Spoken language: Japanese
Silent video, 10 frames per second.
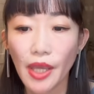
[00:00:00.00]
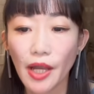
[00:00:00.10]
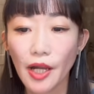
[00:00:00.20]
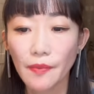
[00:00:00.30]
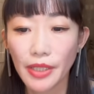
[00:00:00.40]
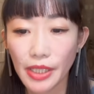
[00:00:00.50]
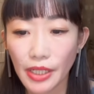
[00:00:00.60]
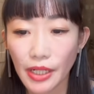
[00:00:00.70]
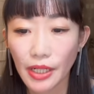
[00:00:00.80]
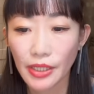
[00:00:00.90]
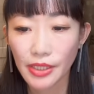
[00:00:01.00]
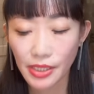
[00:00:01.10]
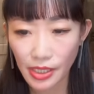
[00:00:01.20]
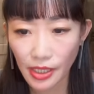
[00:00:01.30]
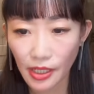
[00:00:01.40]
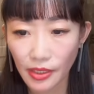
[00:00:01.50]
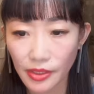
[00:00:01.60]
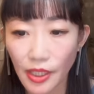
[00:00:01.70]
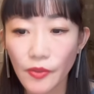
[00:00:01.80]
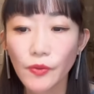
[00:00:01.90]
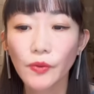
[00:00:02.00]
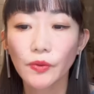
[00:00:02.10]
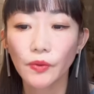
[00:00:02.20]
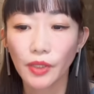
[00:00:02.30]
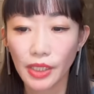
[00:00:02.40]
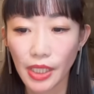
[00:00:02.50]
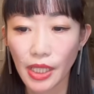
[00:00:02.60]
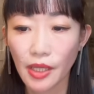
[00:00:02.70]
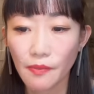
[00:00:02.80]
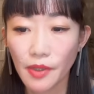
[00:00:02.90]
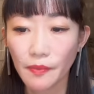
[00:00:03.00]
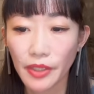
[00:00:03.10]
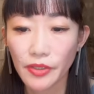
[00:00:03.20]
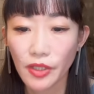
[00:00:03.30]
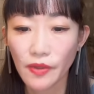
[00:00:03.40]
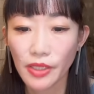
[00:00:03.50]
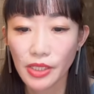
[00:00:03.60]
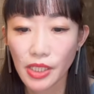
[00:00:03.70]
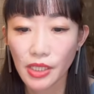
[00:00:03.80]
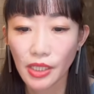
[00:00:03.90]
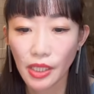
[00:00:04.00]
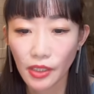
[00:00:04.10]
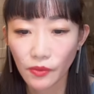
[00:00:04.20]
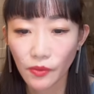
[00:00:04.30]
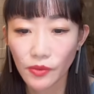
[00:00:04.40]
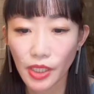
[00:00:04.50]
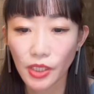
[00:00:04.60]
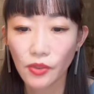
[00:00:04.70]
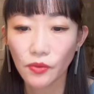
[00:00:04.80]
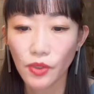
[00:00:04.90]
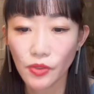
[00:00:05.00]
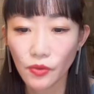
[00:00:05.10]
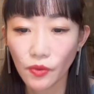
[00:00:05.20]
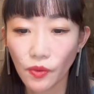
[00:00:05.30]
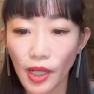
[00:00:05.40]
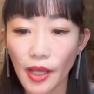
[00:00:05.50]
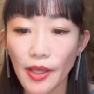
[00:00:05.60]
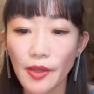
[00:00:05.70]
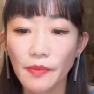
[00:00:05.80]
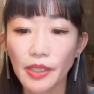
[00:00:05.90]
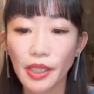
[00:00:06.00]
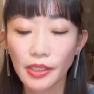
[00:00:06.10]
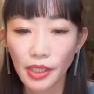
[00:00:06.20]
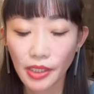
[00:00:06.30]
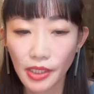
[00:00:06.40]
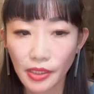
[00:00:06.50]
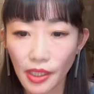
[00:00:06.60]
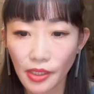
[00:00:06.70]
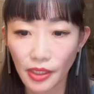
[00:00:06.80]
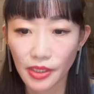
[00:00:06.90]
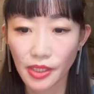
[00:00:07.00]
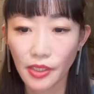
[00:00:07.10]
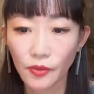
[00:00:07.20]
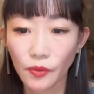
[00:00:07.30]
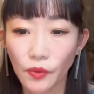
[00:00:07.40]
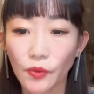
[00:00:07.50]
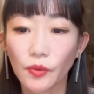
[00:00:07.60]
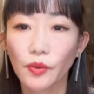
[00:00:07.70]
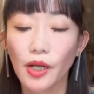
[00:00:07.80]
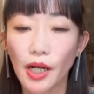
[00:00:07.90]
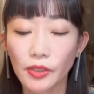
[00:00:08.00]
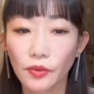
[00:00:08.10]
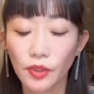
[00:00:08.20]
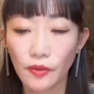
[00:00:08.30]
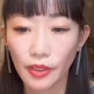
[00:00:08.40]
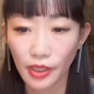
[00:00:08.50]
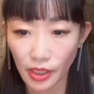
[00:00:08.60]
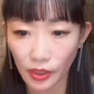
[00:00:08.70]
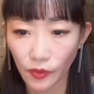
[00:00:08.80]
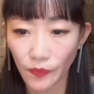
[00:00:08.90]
アメリカ自身が産油国となり、まあ、ペルシャ湾地域への石油の依存度が、まあ、劇的に低下しているということがあるのではないかと。